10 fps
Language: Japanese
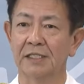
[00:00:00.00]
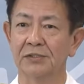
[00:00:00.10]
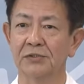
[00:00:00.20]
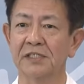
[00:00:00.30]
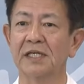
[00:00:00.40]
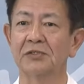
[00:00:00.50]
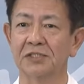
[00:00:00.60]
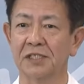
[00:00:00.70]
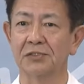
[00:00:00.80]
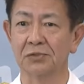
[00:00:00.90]
その一環と
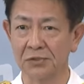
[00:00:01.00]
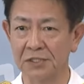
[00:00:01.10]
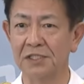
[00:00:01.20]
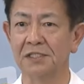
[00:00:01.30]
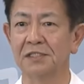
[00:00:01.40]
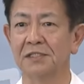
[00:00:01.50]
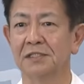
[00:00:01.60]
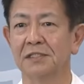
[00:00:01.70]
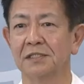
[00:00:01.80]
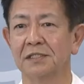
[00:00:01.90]
してちょうどい
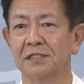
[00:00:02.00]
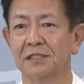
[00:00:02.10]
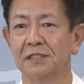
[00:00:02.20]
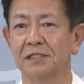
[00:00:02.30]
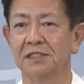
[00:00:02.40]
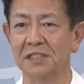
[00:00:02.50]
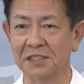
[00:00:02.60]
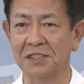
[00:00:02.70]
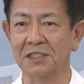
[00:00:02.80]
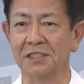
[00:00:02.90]
い時
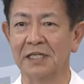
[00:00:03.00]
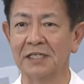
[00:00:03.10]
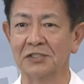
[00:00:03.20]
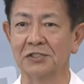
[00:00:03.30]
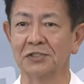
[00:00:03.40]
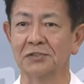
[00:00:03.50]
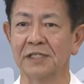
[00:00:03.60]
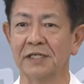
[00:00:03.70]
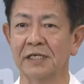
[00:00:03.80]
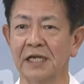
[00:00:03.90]
期に70周
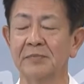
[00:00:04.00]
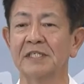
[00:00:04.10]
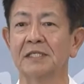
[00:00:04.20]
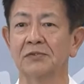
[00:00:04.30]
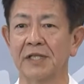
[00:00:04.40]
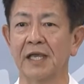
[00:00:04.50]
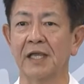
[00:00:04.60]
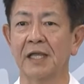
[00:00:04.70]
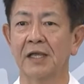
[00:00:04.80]
年がありましたので、